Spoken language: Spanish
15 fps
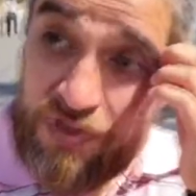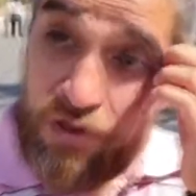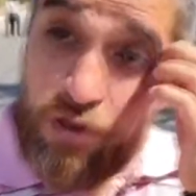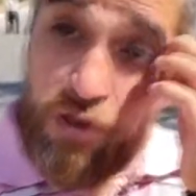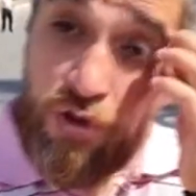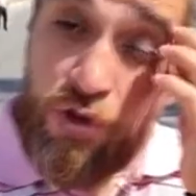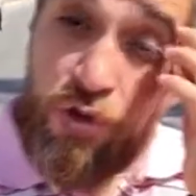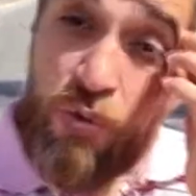
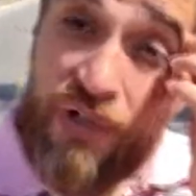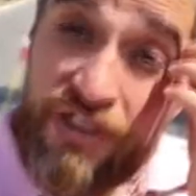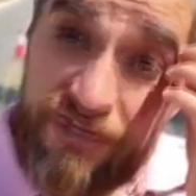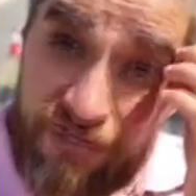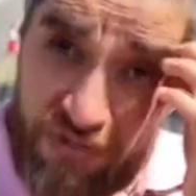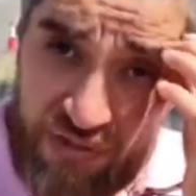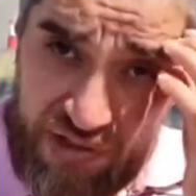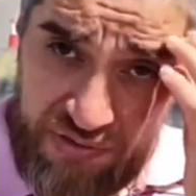Los
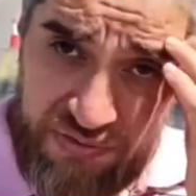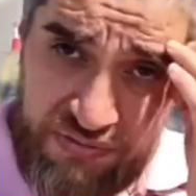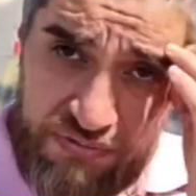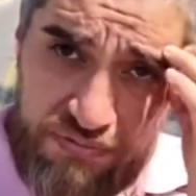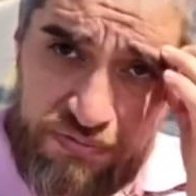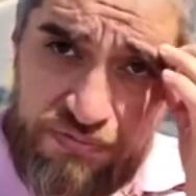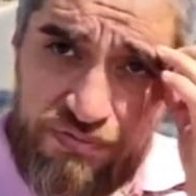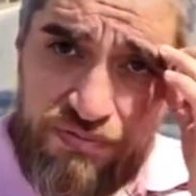42 años.
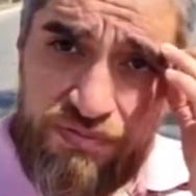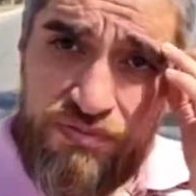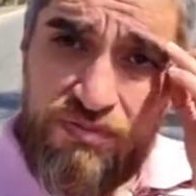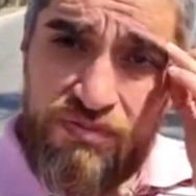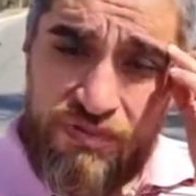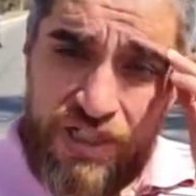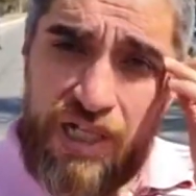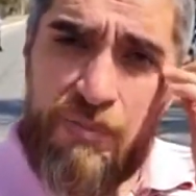42
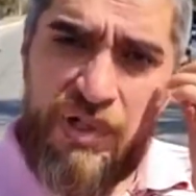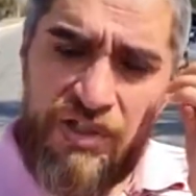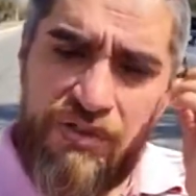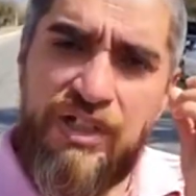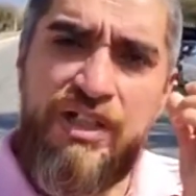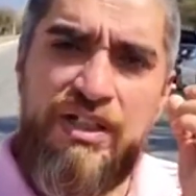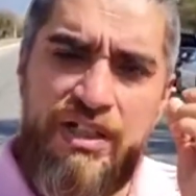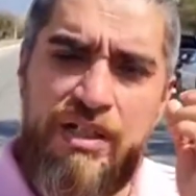años. La,
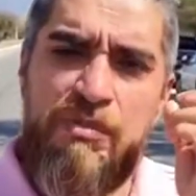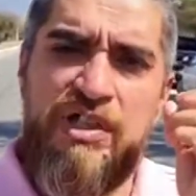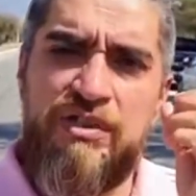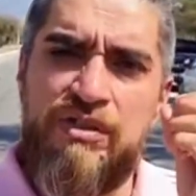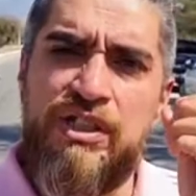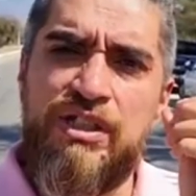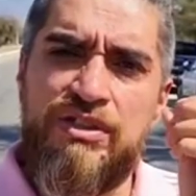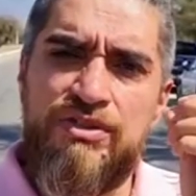mayoría, la
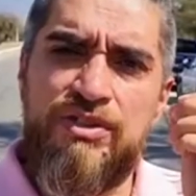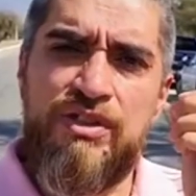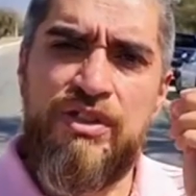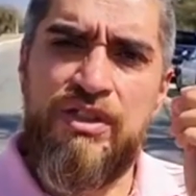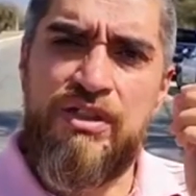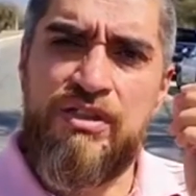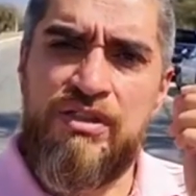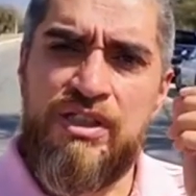mayoría,
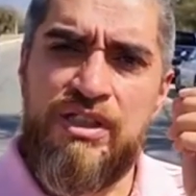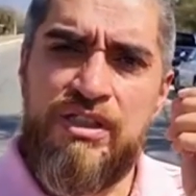sí.